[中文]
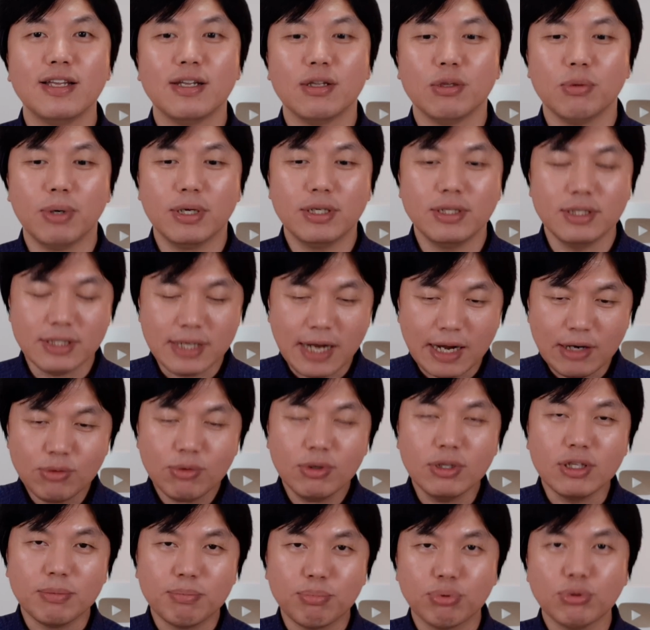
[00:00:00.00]
对吧？你粘住
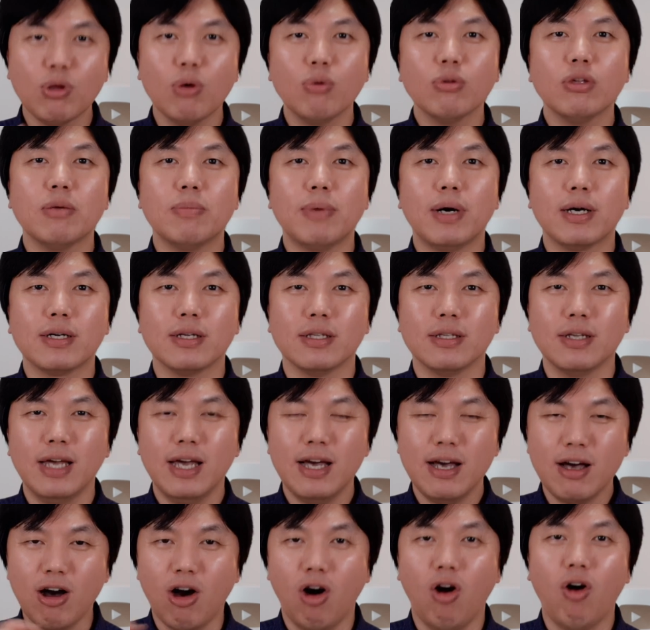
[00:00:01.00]
了，你不动它嘛，可能
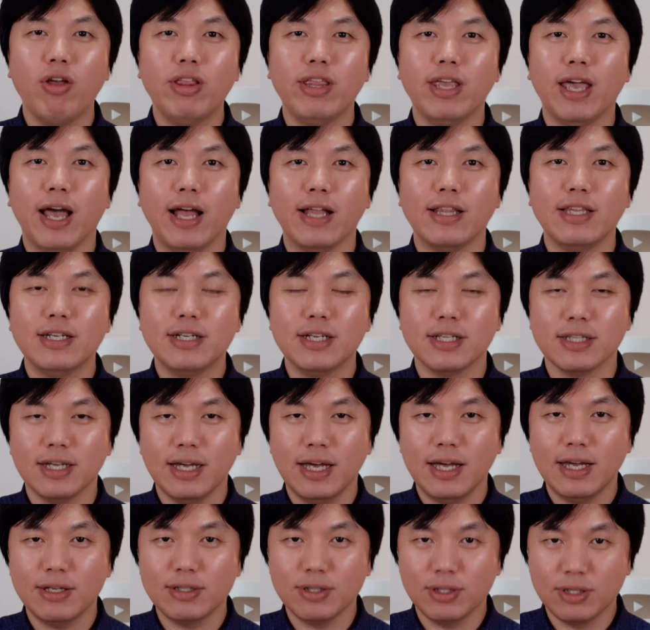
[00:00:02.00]
还好一点，你可能
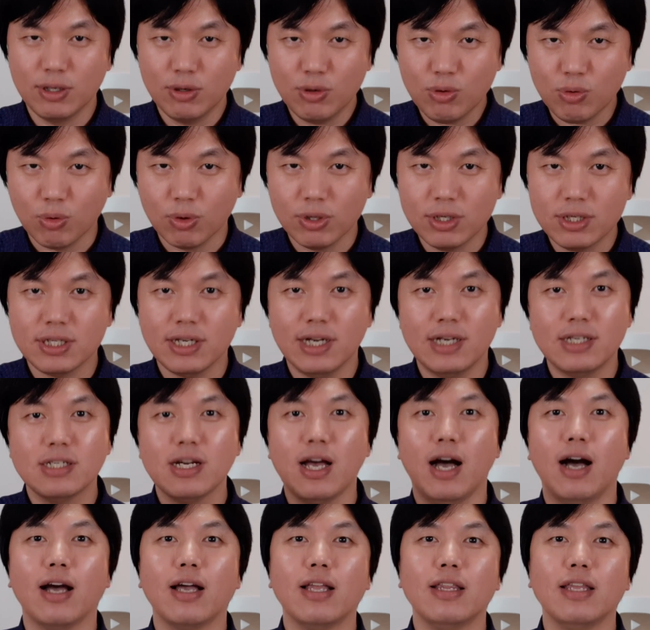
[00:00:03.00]
还能活的时间
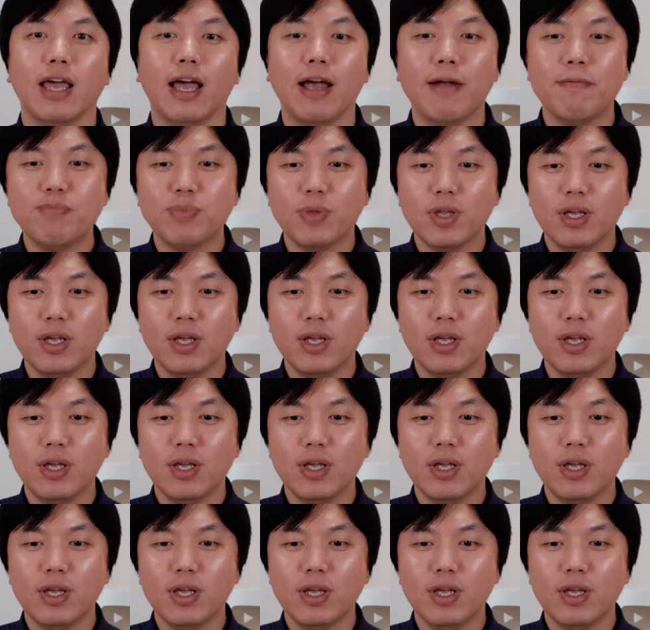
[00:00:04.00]
长一点。